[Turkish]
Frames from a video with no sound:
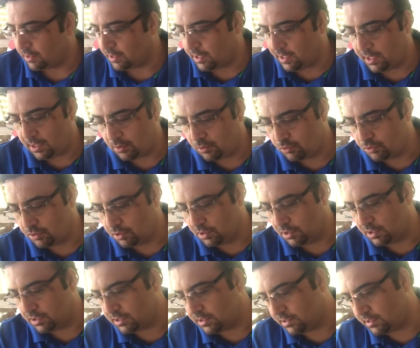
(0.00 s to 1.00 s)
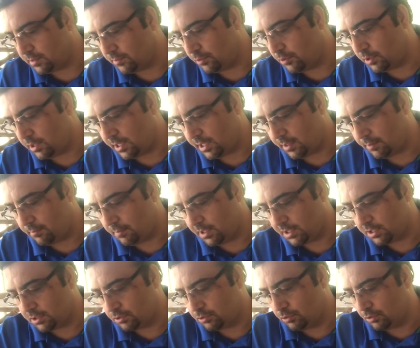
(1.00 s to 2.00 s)
Gelen kutuları size böyle
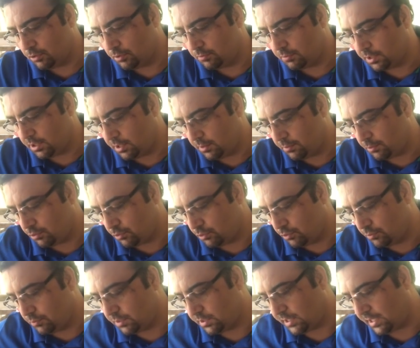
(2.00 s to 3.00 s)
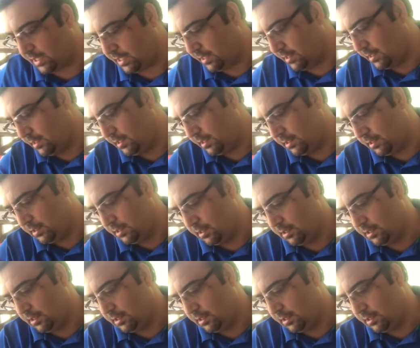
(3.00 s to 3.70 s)
yapmak istiyorum. Yine bir kutumuz geldi.